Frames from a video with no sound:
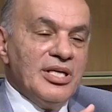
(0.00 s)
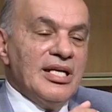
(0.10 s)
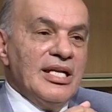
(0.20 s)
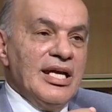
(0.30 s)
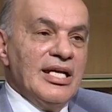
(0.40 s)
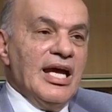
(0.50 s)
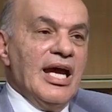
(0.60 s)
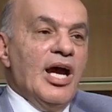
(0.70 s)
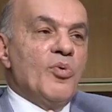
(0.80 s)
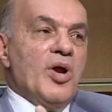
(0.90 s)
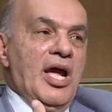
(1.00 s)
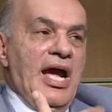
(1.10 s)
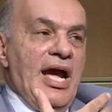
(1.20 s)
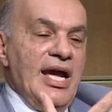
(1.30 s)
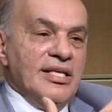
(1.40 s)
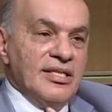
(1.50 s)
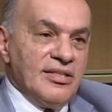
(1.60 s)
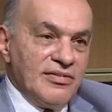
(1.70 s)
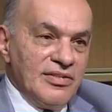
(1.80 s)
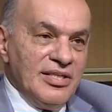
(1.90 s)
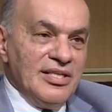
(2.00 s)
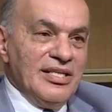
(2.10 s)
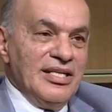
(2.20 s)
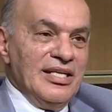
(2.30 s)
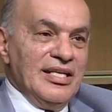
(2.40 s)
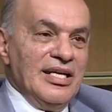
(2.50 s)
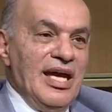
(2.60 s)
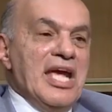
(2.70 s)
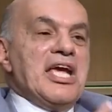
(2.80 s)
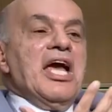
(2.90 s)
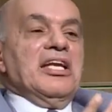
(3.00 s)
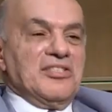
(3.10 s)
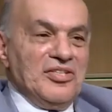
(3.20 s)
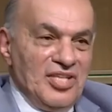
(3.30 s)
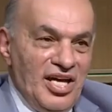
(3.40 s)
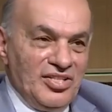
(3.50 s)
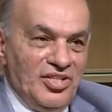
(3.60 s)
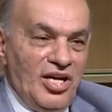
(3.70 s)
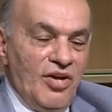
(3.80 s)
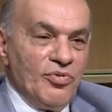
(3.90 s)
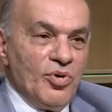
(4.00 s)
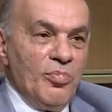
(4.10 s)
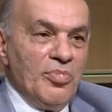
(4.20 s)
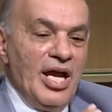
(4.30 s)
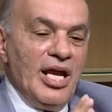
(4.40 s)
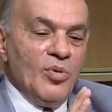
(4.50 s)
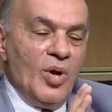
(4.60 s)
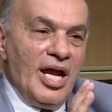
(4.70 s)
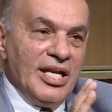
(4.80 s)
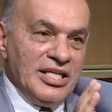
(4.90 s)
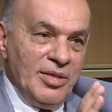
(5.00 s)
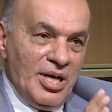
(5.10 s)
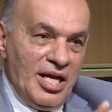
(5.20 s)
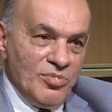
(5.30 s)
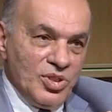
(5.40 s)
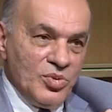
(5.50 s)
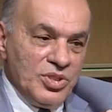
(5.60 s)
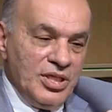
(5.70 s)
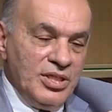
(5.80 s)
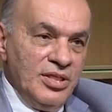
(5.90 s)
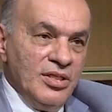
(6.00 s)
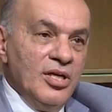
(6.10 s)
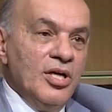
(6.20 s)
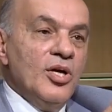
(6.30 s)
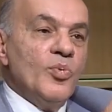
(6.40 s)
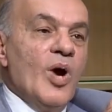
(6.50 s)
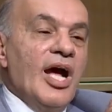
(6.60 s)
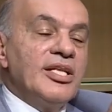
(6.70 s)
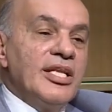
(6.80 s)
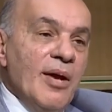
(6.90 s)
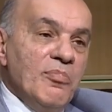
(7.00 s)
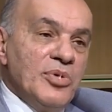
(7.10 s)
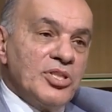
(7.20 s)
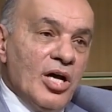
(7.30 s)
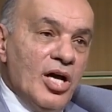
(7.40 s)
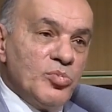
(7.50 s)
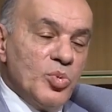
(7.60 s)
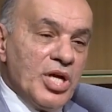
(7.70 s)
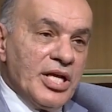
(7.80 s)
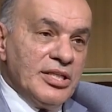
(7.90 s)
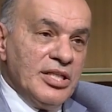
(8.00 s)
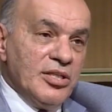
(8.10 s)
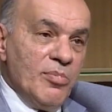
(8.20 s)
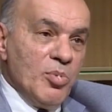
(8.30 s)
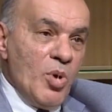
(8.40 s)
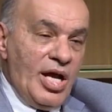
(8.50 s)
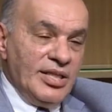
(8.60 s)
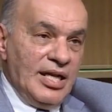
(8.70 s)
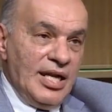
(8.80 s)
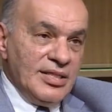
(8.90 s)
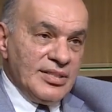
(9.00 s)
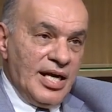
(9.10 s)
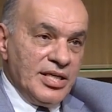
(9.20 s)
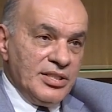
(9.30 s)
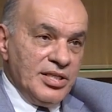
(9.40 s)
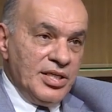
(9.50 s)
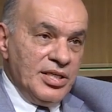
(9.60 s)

اللي هي او اعاده آه، آه، هيكله قطاع الطاقه في اوروبا قالوا هنجيب ال 95 وهننمي طاقات متجددة بمعدل أسرع كتير